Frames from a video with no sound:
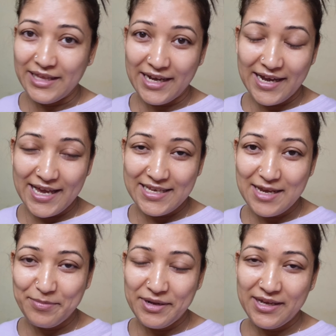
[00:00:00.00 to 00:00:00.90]
देखा
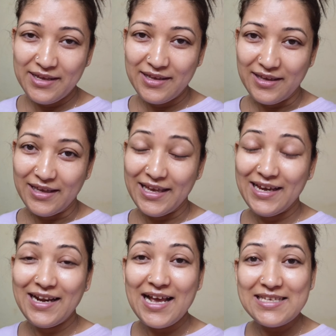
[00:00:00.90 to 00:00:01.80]
गया आपने
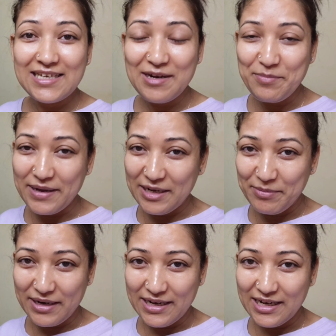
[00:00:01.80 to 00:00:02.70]
एक गिलास गर्म पानी
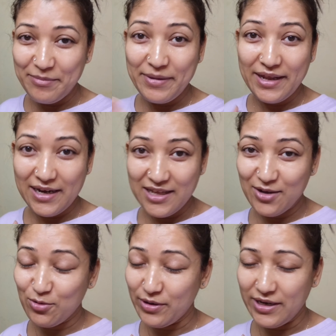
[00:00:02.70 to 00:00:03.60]
पिलाने के लिए मेरे
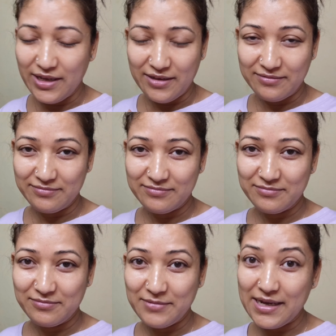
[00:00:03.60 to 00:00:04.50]
लिए कोई नहीं
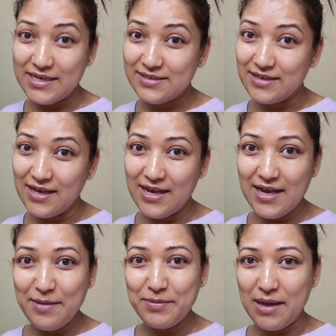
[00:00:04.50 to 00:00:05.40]
बाकी
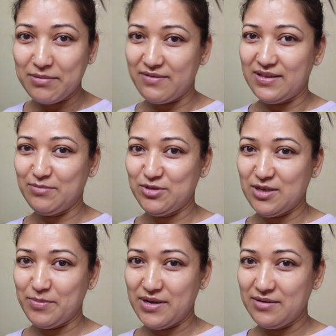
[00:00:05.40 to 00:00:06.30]
सब काम करवाता
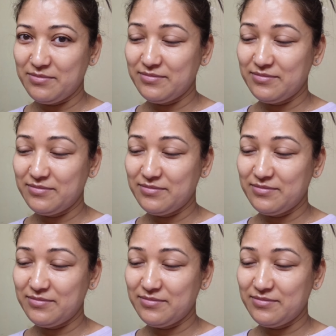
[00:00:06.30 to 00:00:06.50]
मुझसे अपना